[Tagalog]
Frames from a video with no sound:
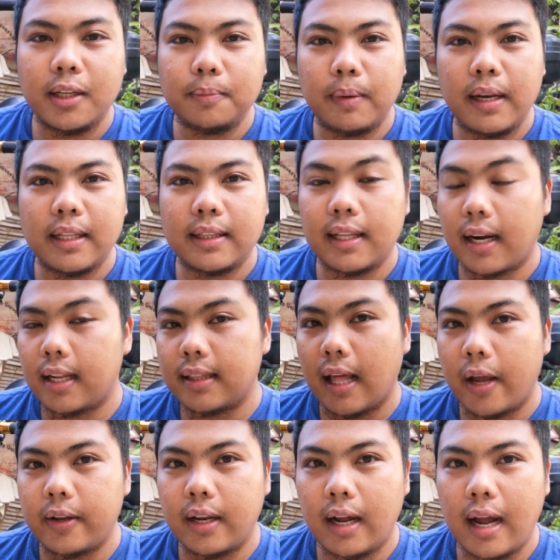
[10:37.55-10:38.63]
nagpalit na rin
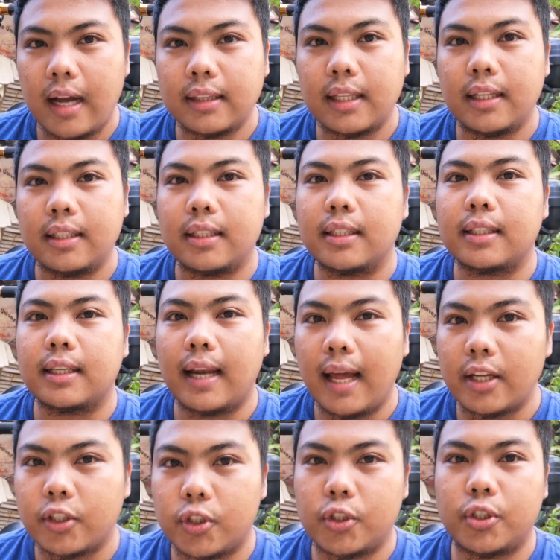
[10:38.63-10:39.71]
tayo ng ating
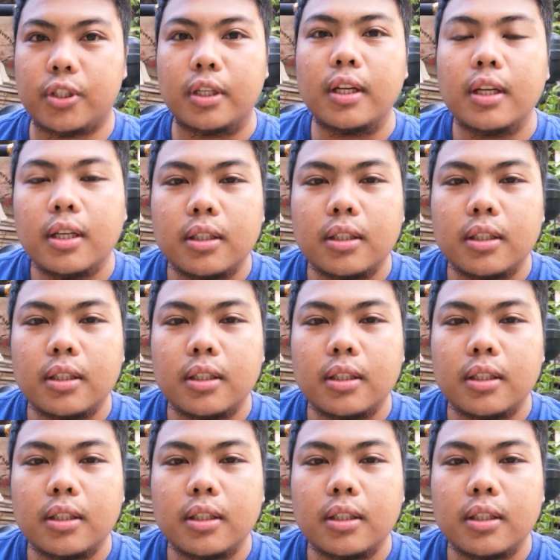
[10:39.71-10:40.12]
clutch.